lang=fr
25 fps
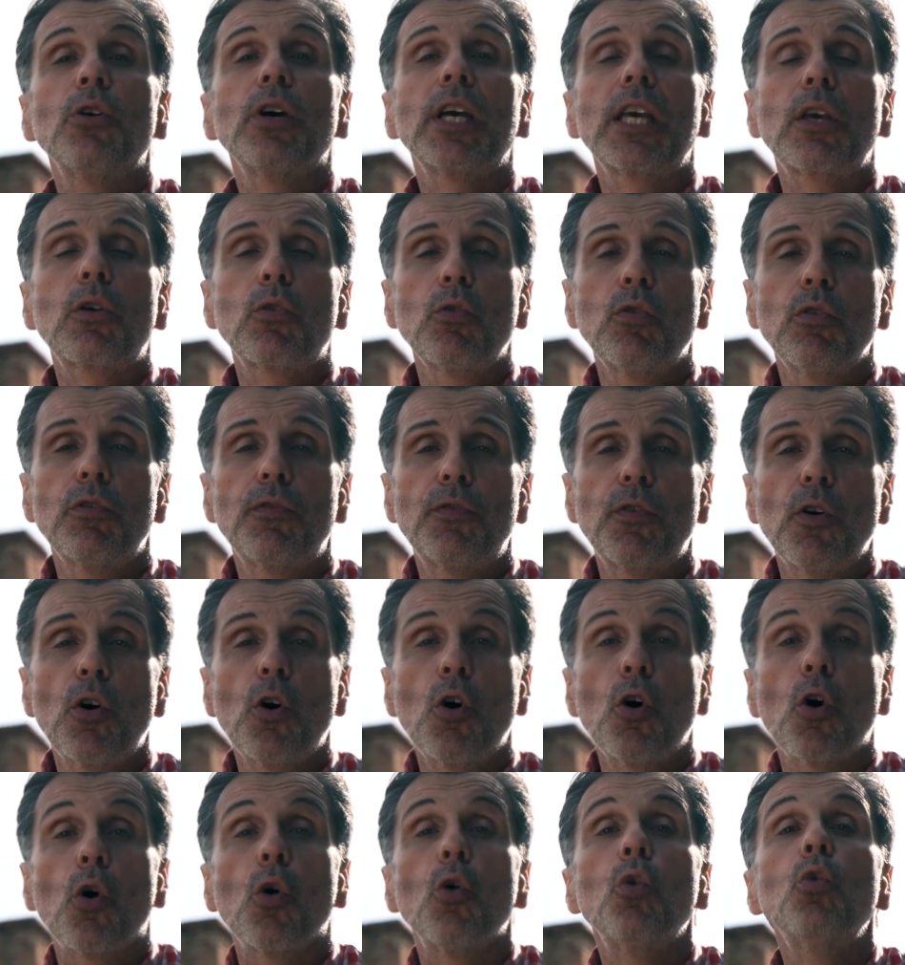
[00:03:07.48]

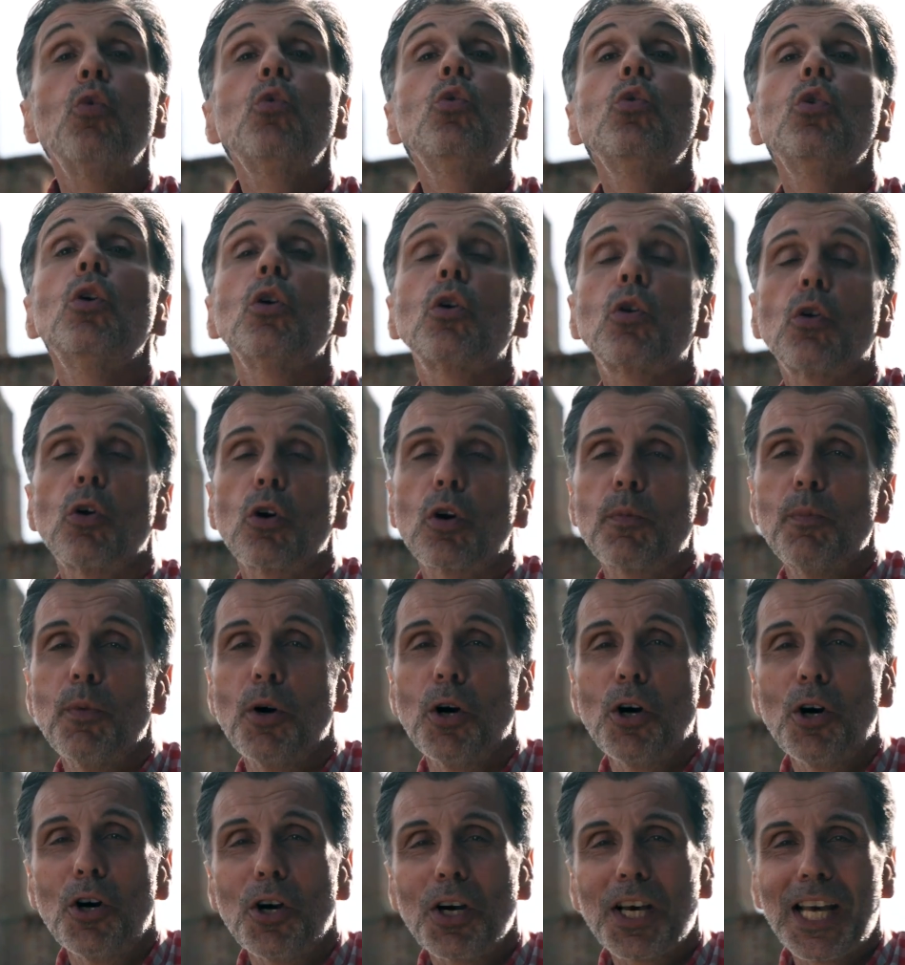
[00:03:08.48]
réconfort ou le
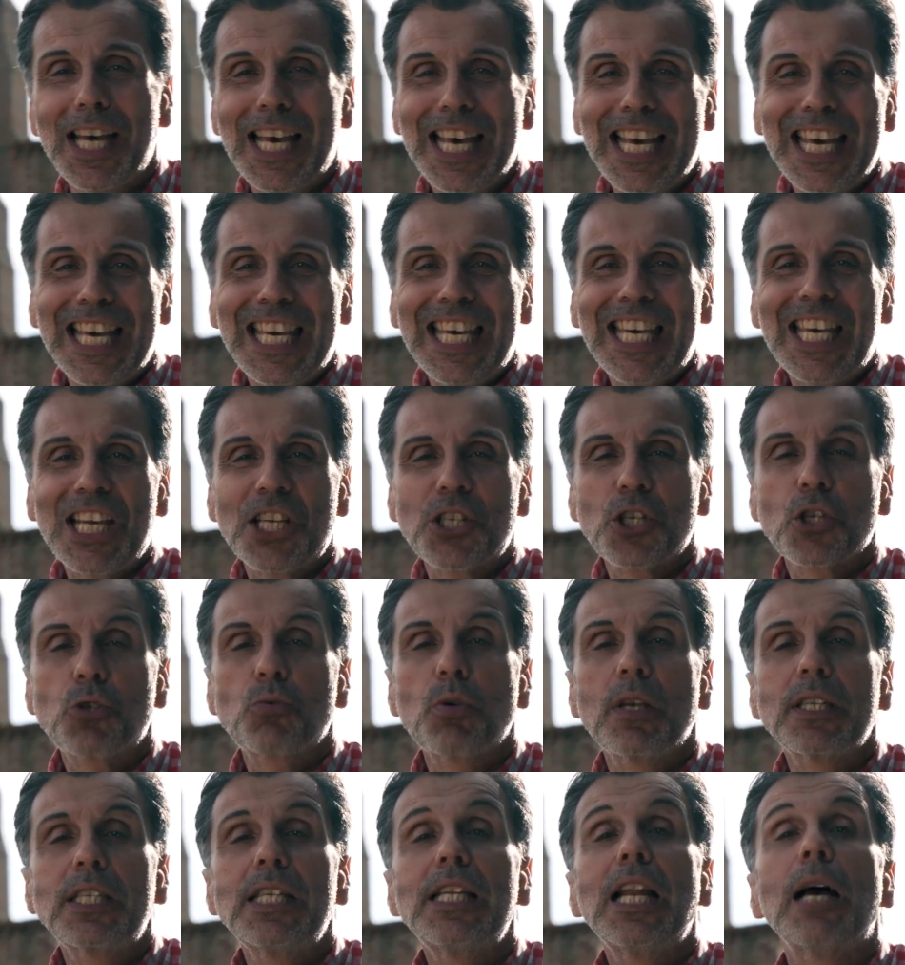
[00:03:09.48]
croque-mort. Et je
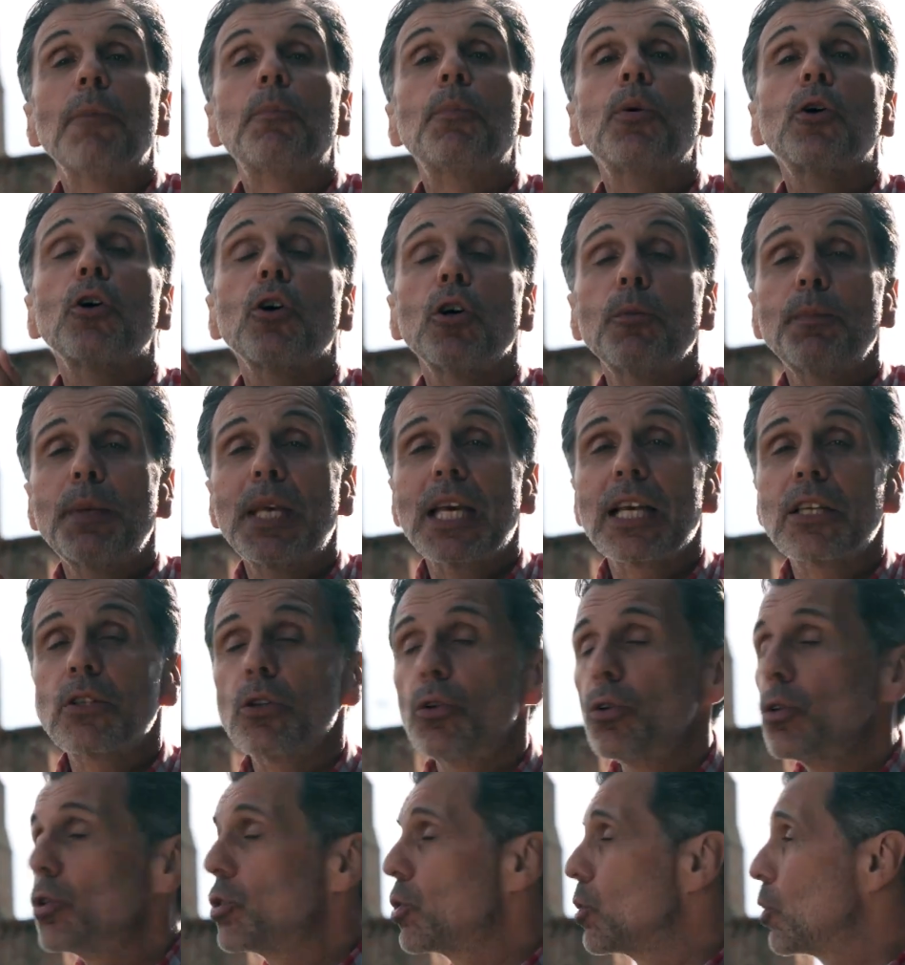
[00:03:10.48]
choisis la première
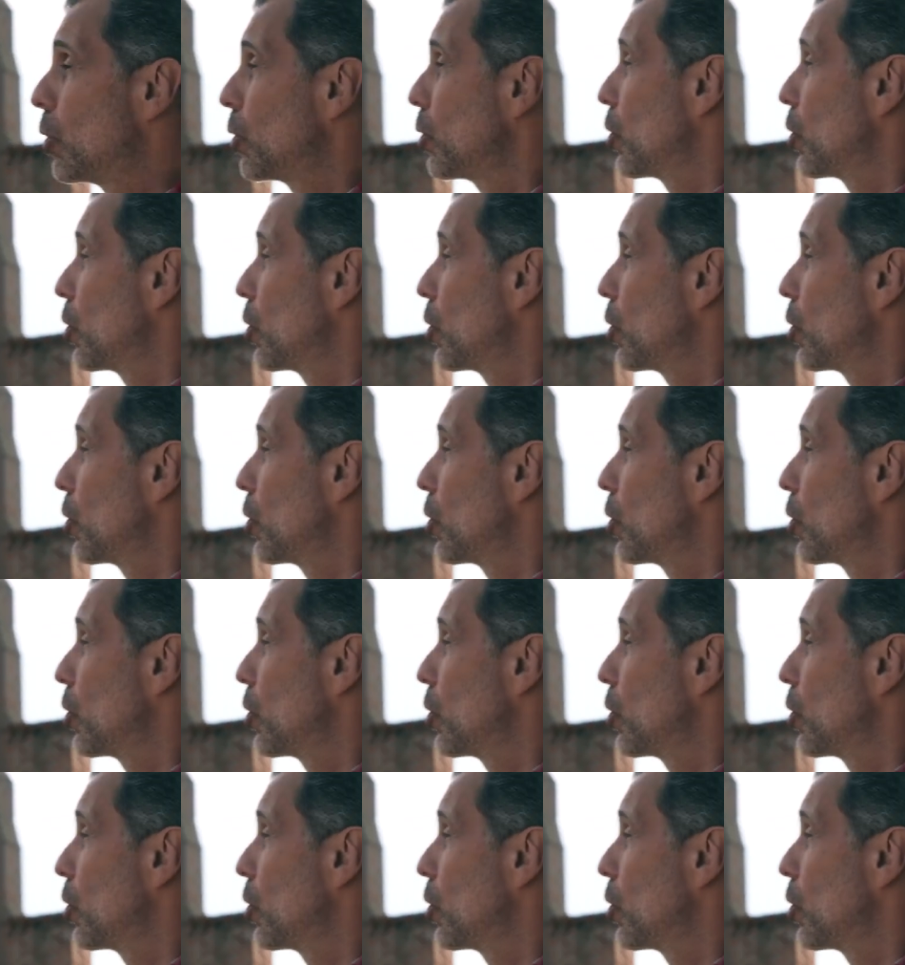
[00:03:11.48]
solution